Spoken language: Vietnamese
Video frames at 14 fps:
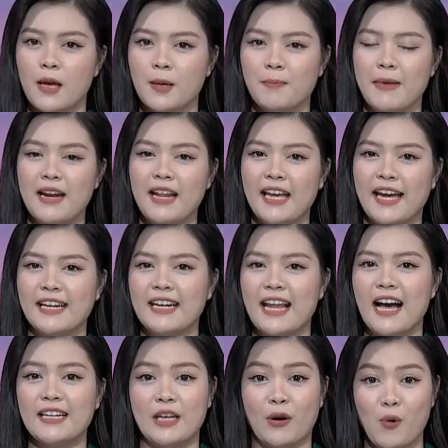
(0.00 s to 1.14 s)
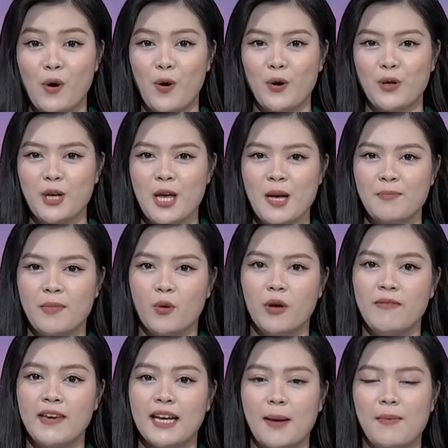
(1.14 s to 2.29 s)
Bên lề hành lang nhà Quốc hội, mời quý vị
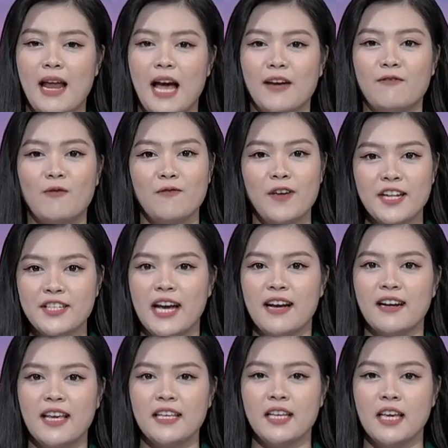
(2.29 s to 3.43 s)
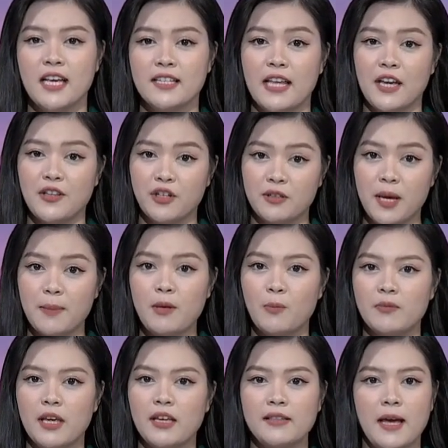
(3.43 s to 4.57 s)
gặp lại phóng viên Trang Linh sẽ trực tiếp thông
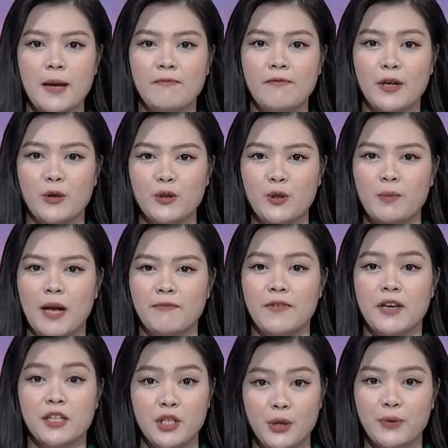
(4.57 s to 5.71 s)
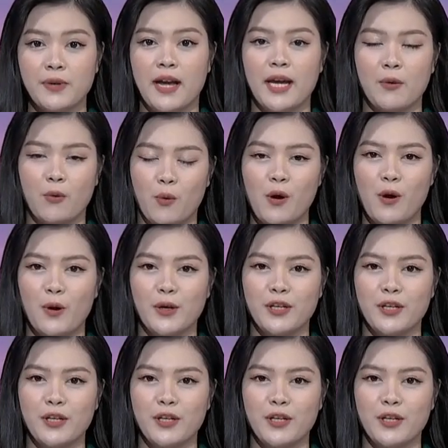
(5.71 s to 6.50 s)
tin thêm về nội dung làm việc chiều nay của Quốc hội.